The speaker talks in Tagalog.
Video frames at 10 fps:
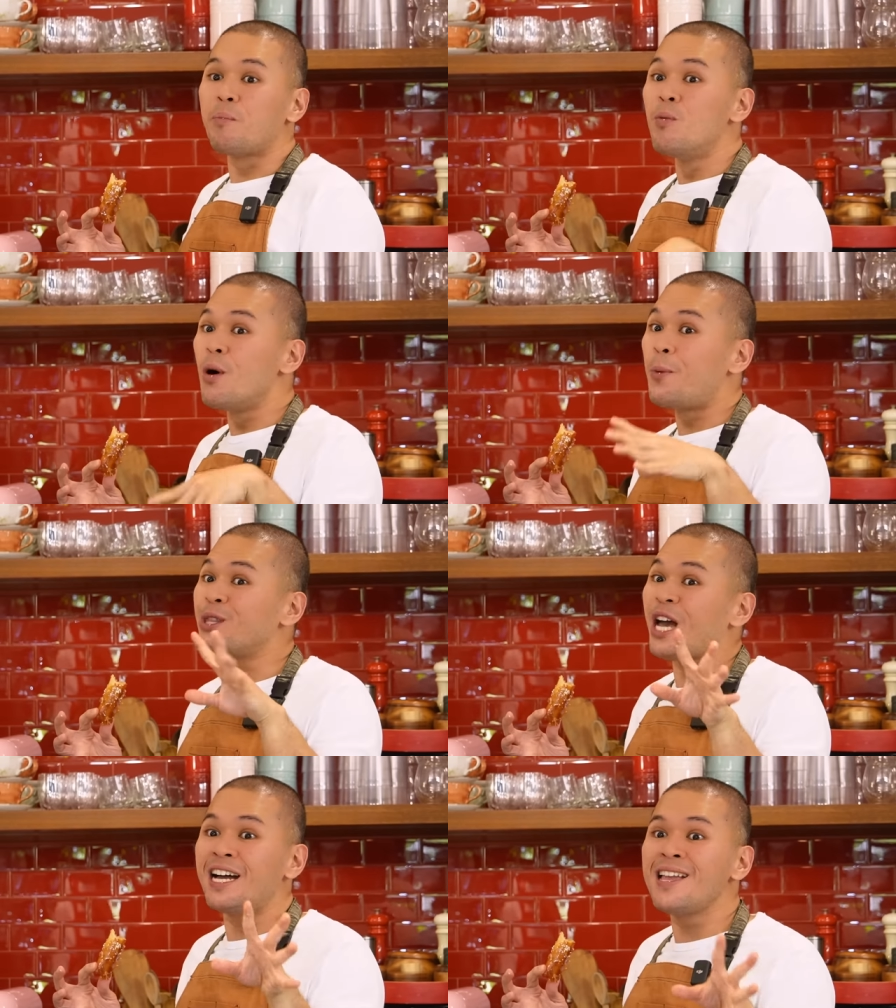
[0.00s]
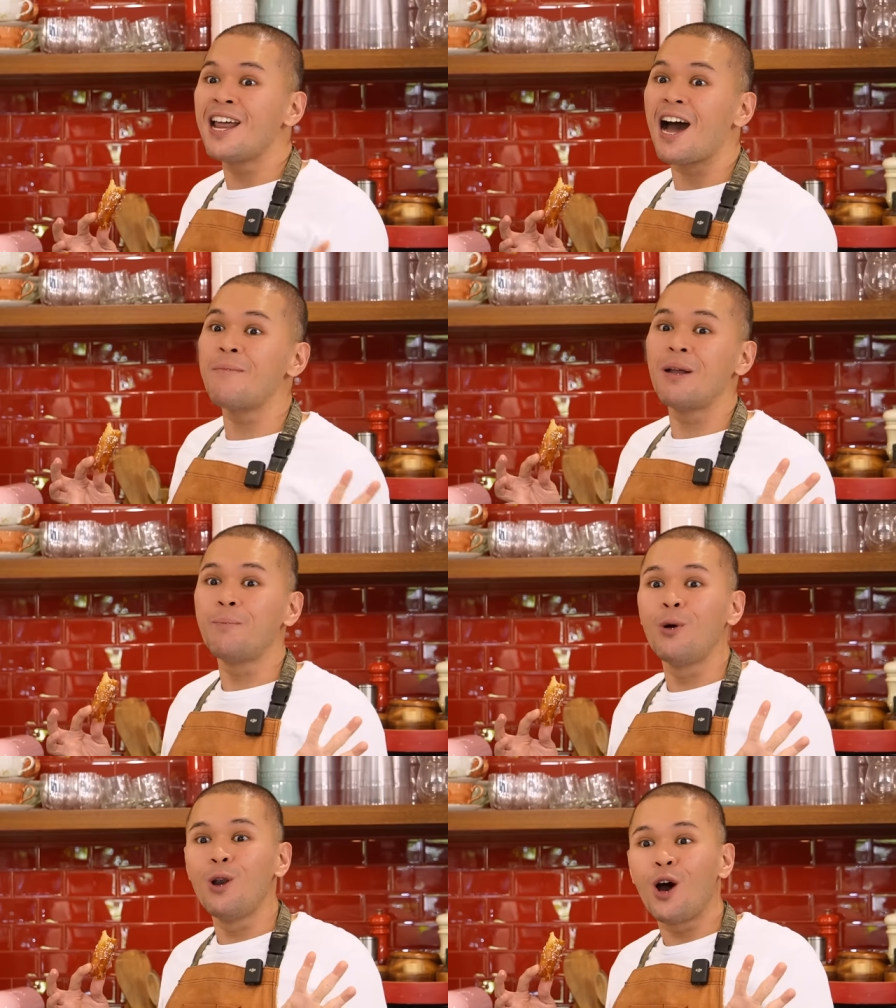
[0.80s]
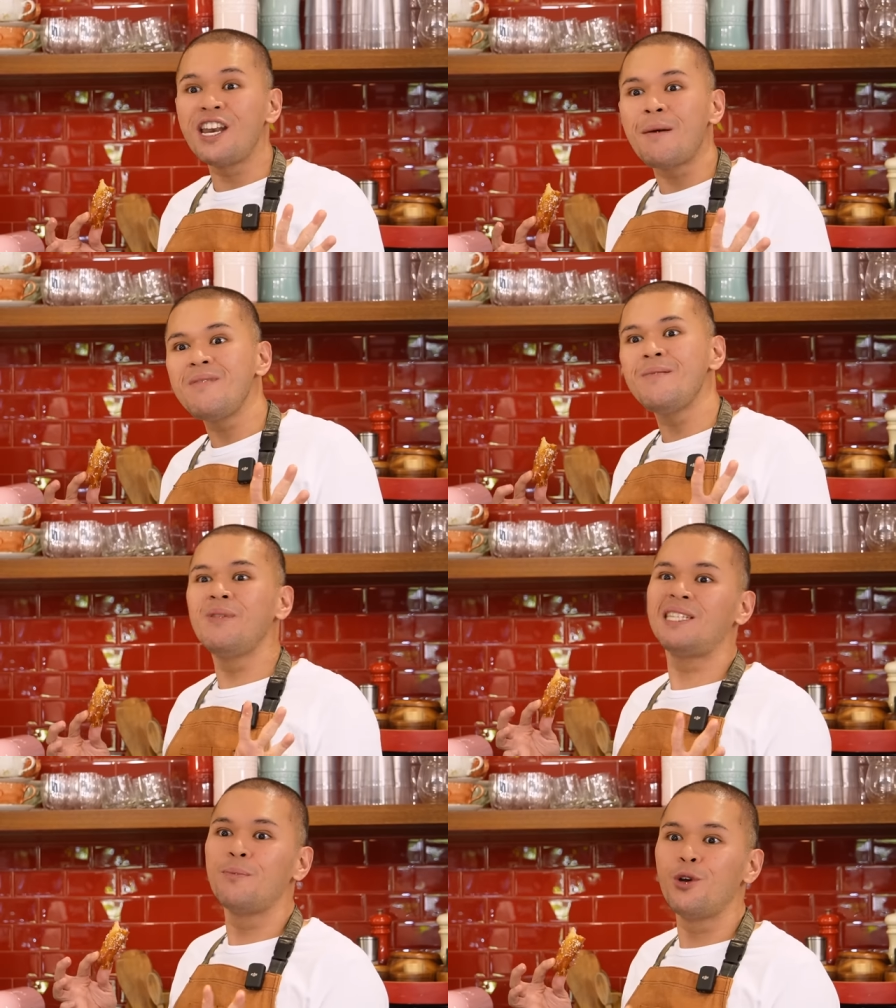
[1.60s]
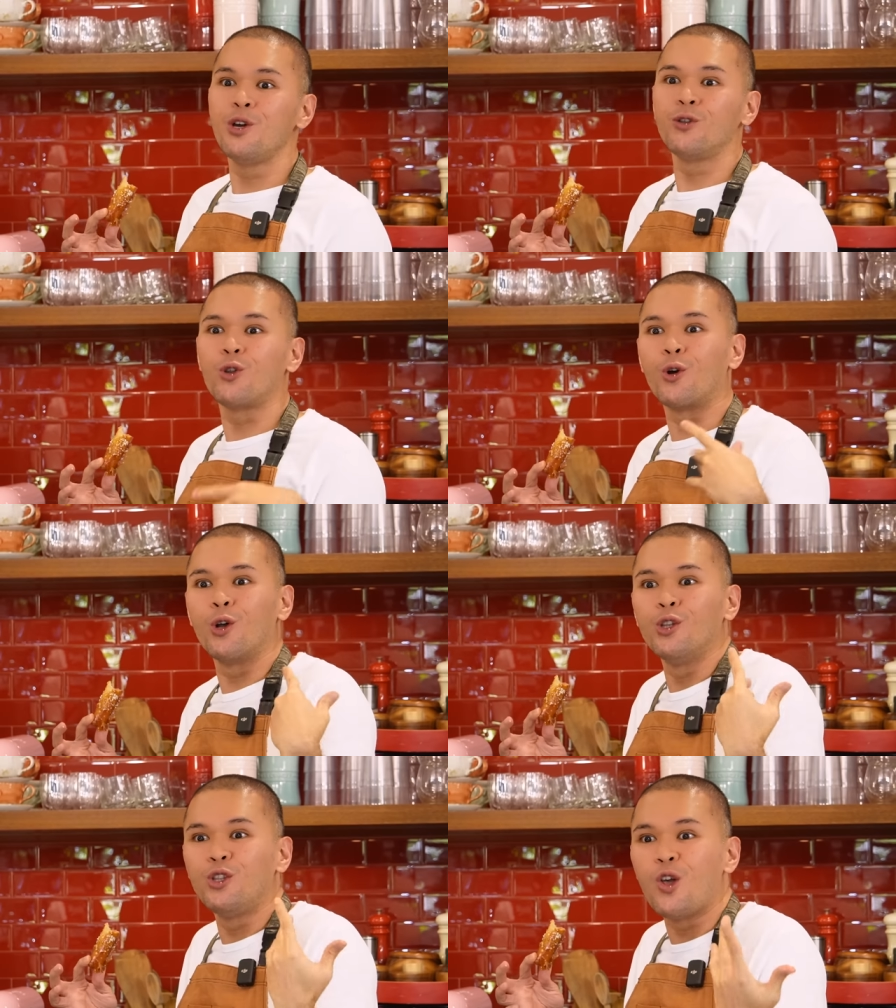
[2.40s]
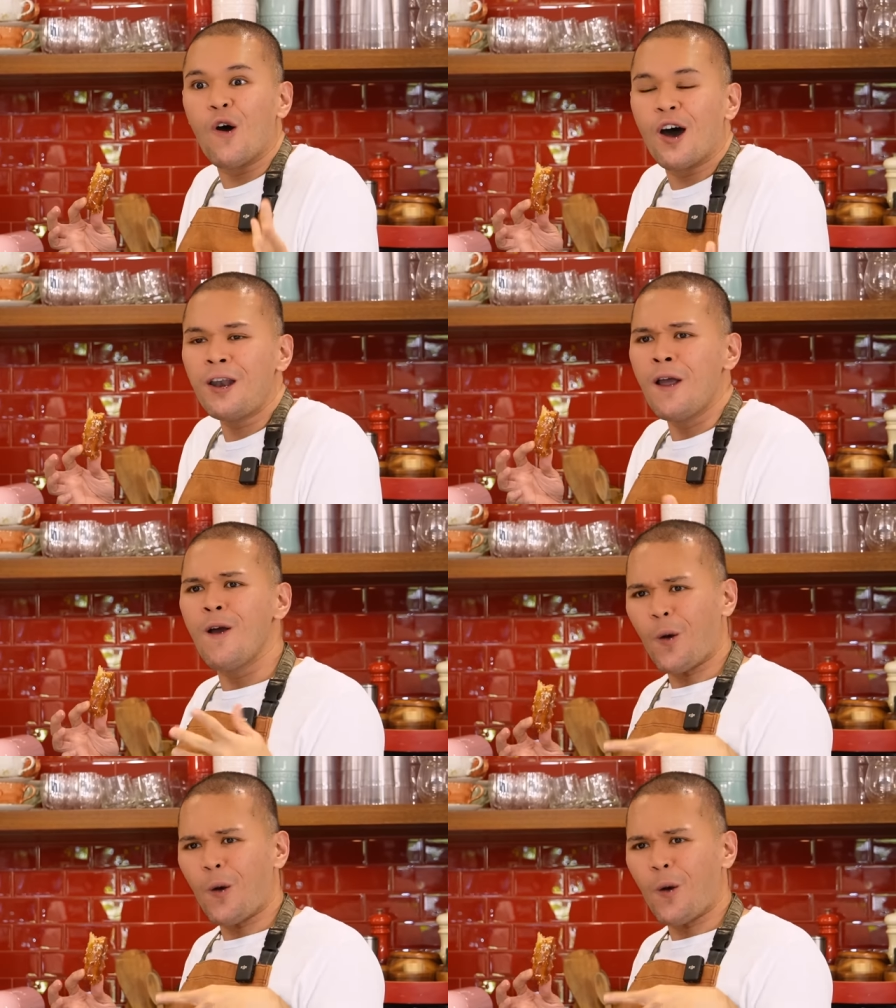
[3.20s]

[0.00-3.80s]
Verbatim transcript: Pumupunta ka na ng Amanpulo, namimiss mo yung turon doon,